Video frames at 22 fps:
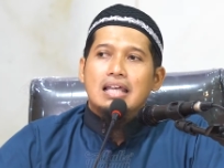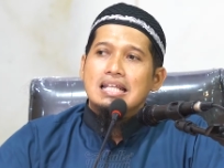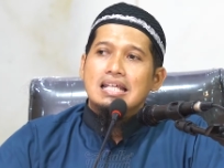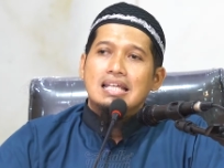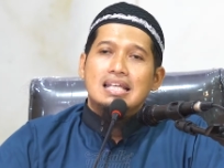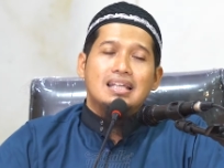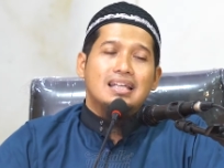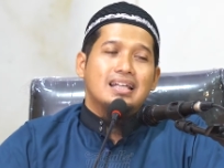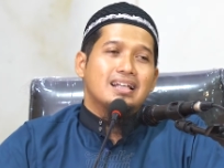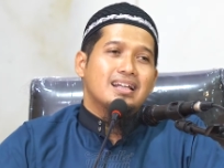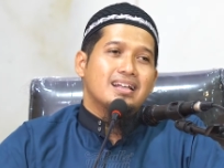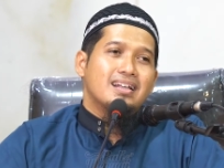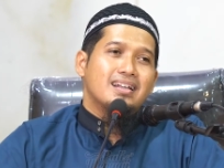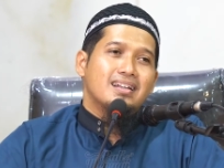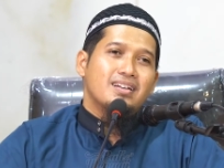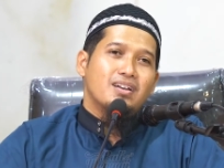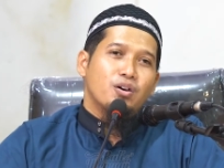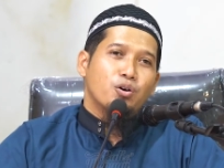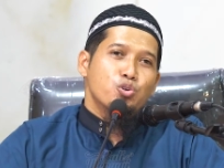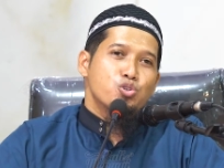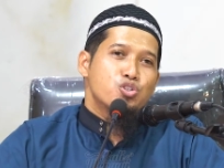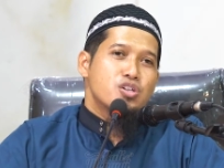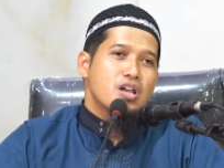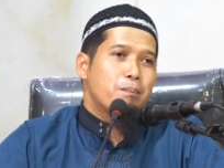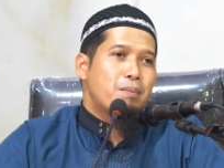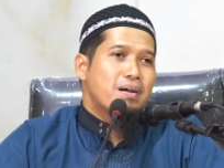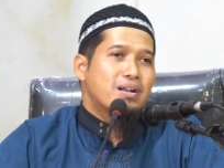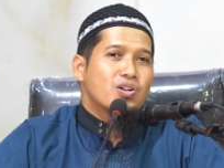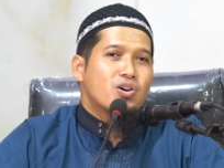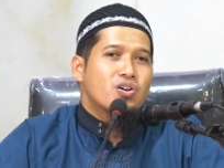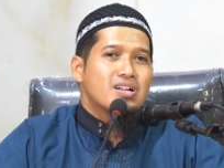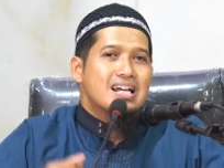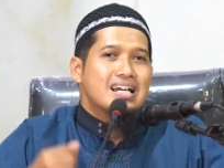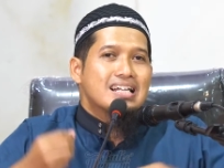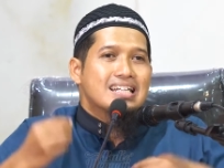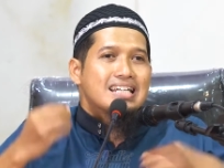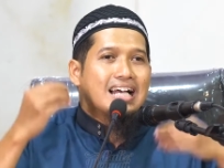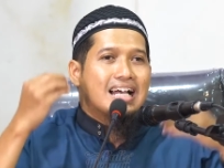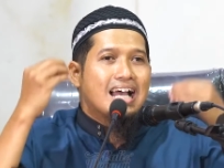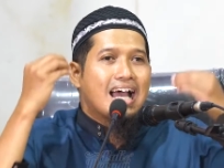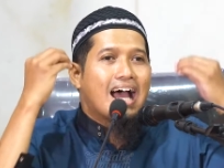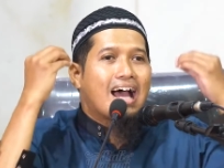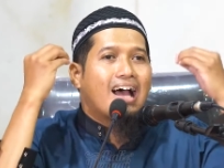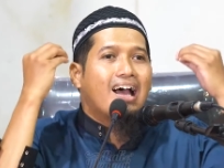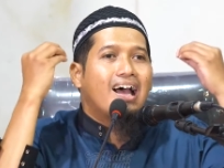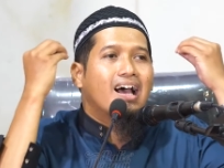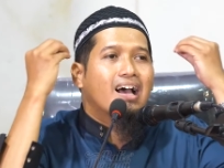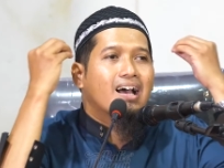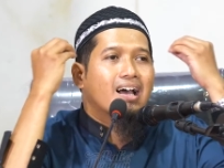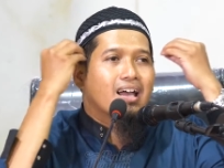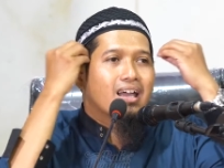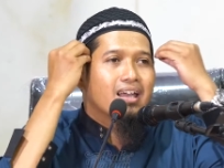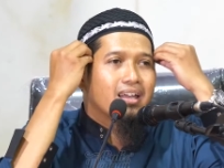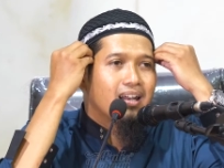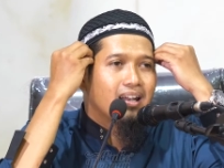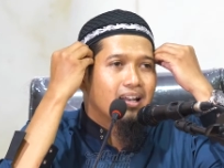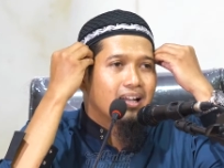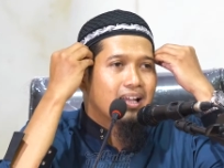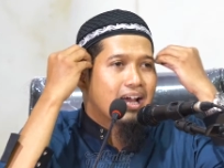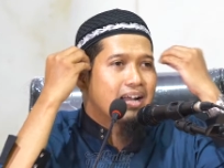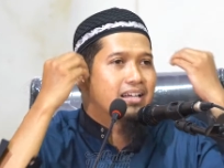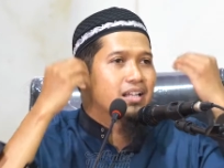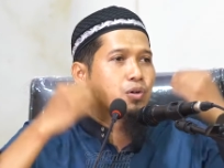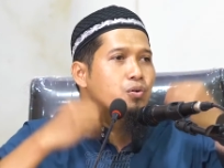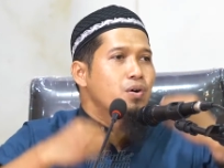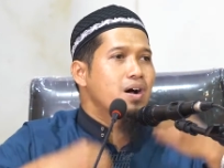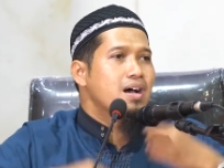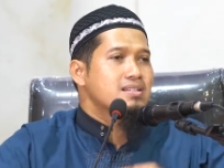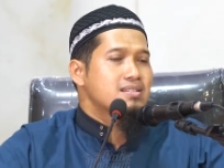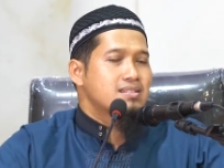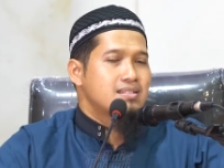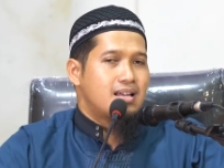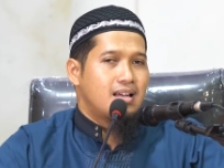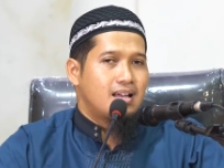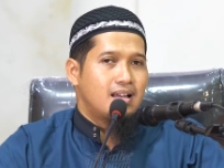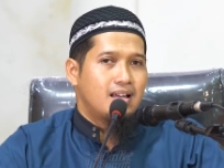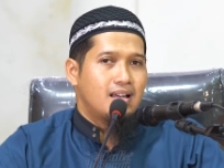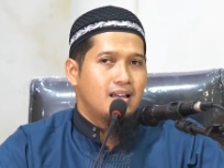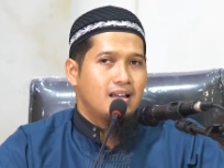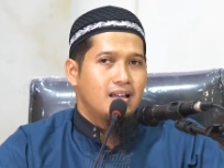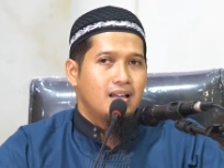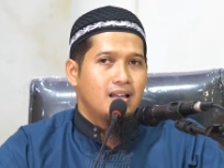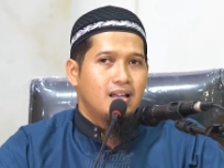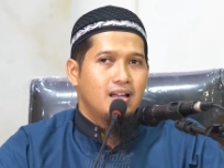Ini ucapan orang yang gak akil, gak dewasa.